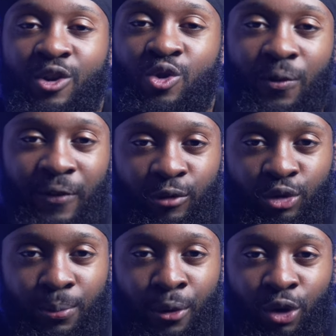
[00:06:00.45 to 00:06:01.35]
tu fais du
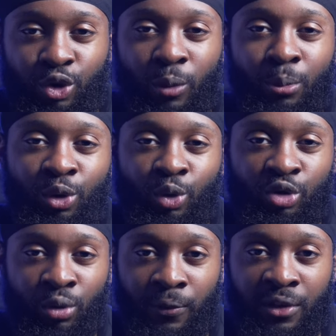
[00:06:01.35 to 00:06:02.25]
sport, en bonne
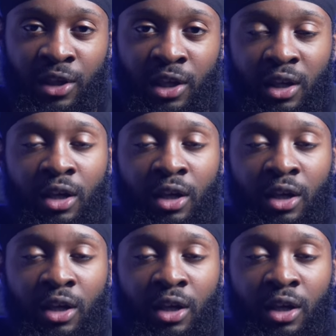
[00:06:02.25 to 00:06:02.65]
condition physique,